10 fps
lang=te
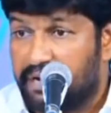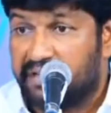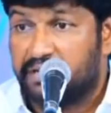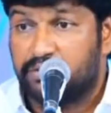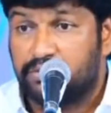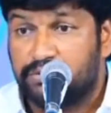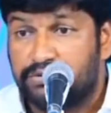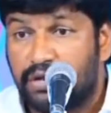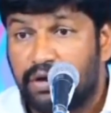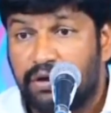బాగా ఎక్కి
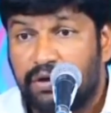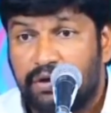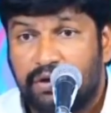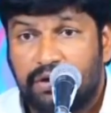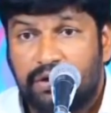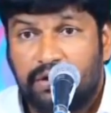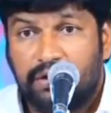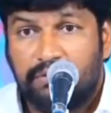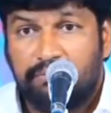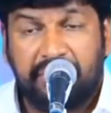కూర్చున్నావు
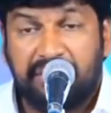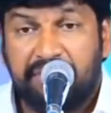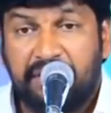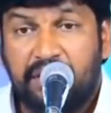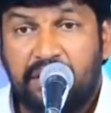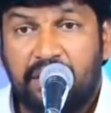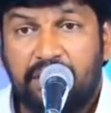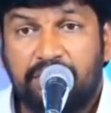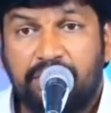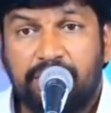భయమే లేదా నీకు